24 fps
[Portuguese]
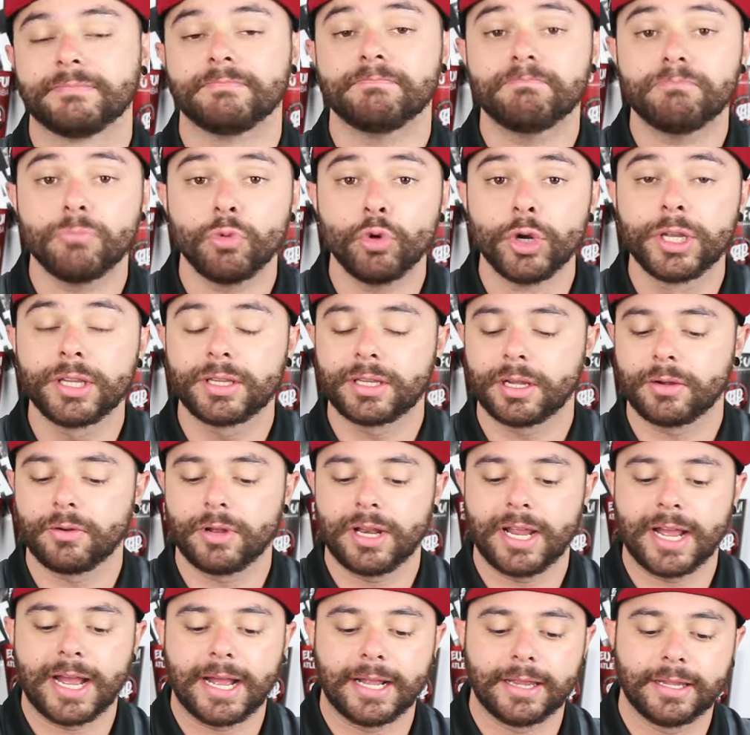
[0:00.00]
muita
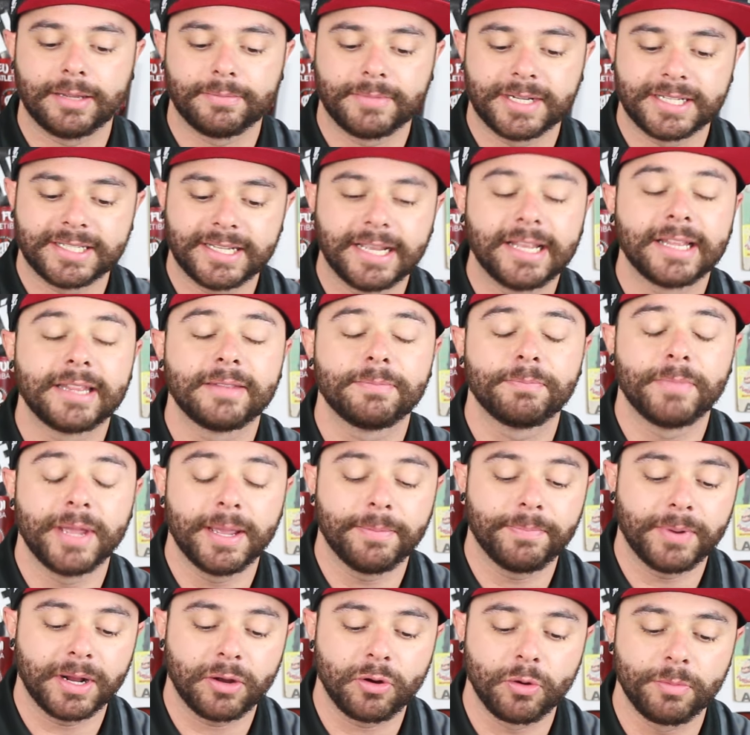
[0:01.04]
goleada, mas é, é
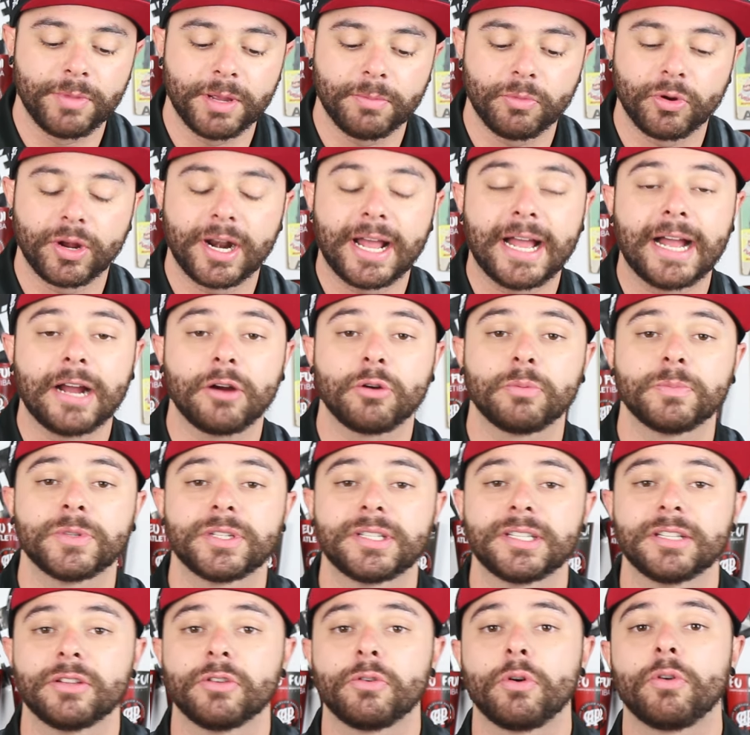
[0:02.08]
para comemorar como
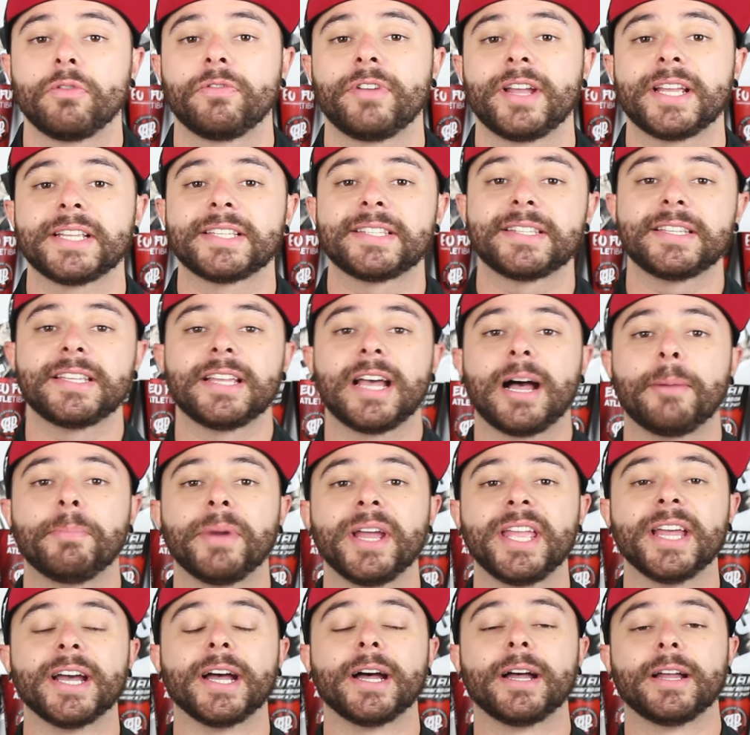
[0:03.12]
se não houvesse
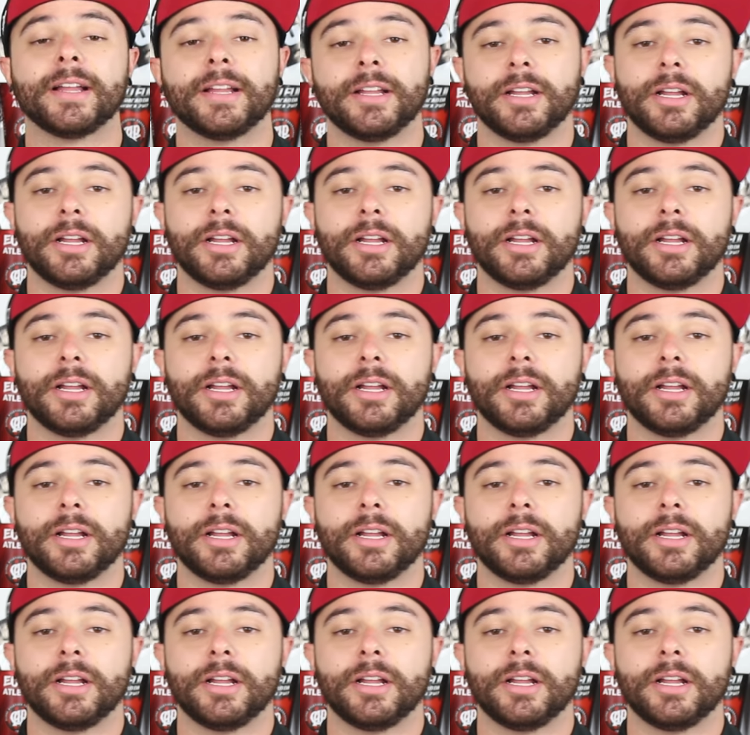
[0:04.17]
amanhã.